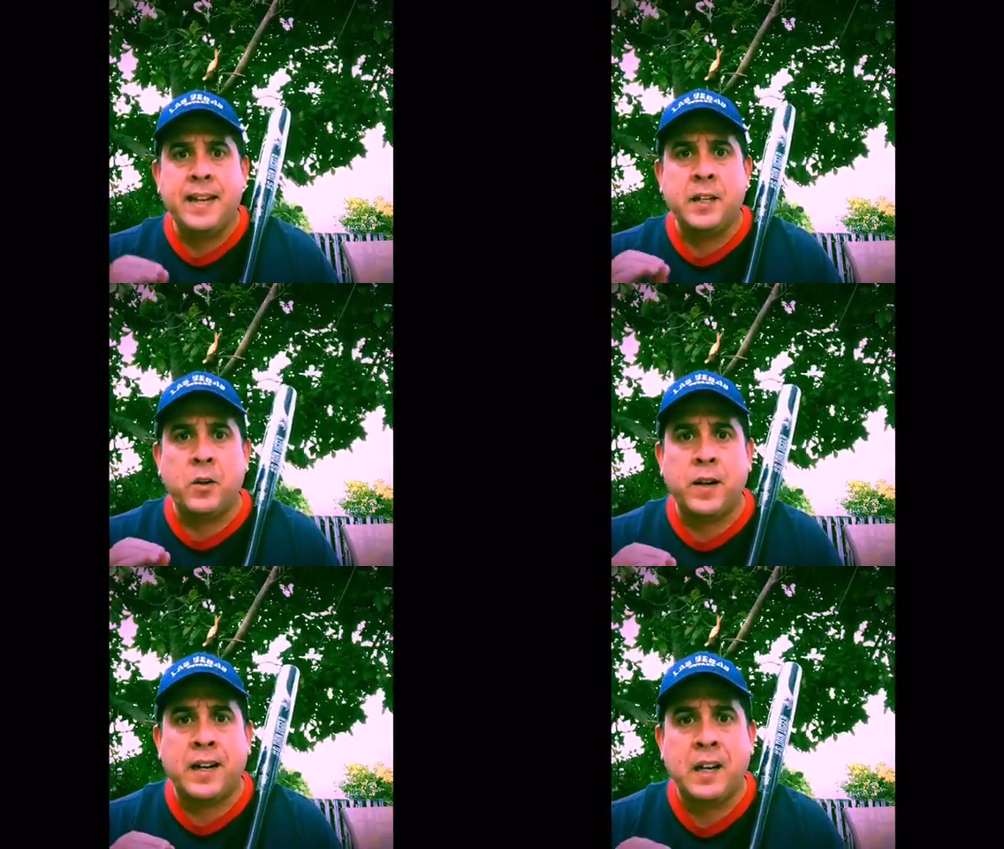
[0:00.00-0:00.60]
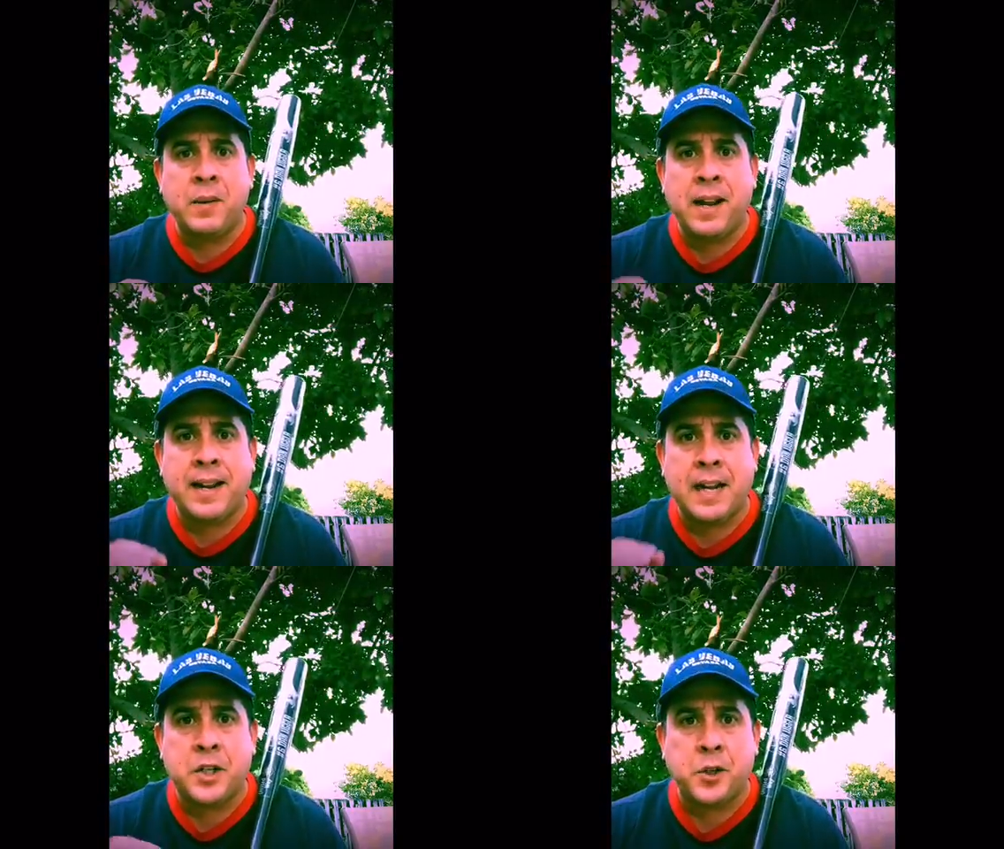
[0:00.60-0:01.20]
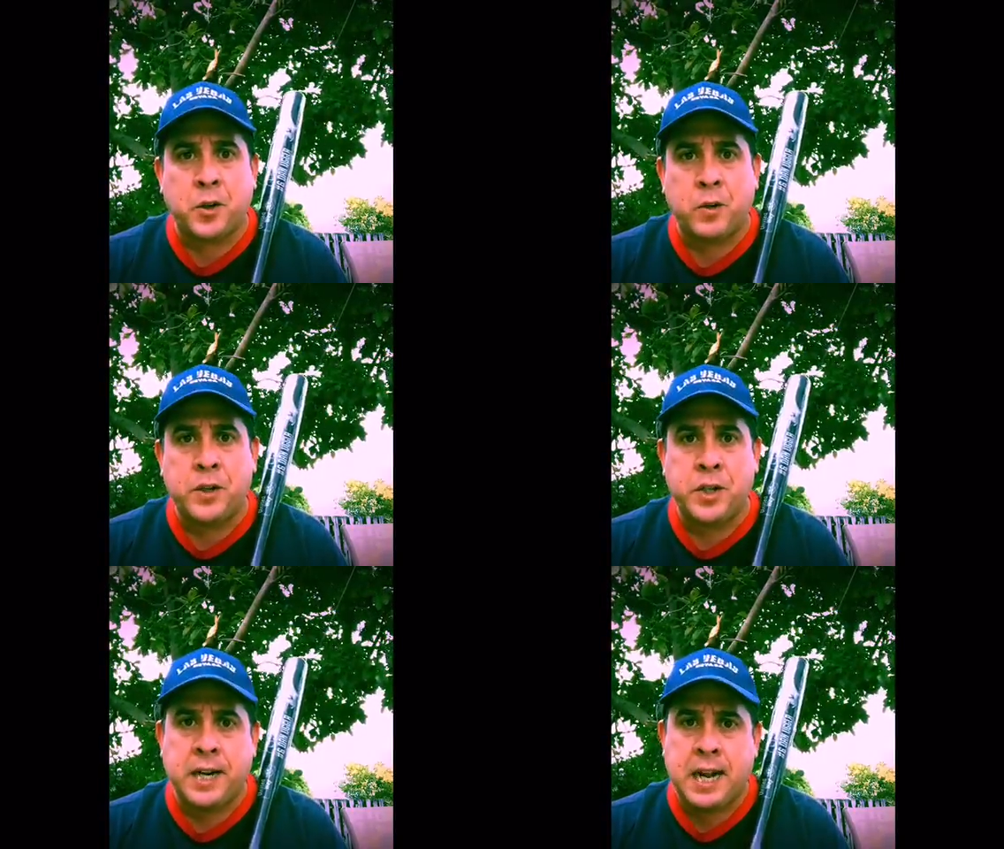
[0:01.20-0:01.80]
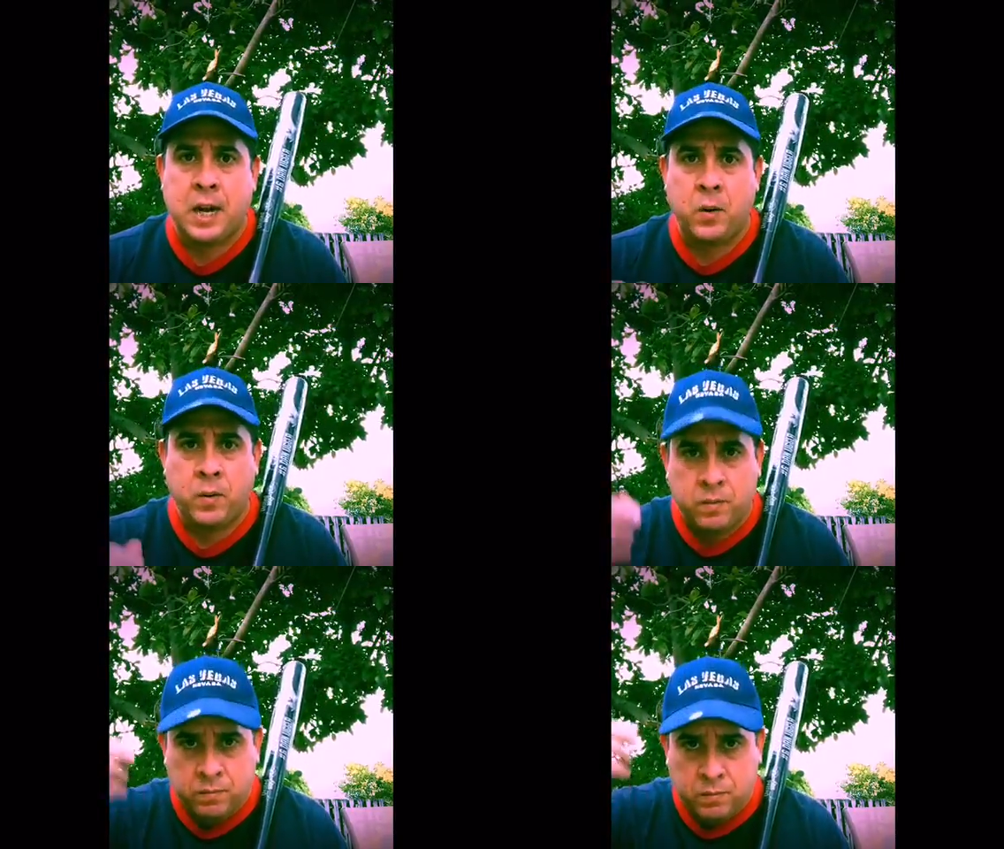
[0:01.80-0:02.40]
Indios de Cleveland, Cachorro de Chicago.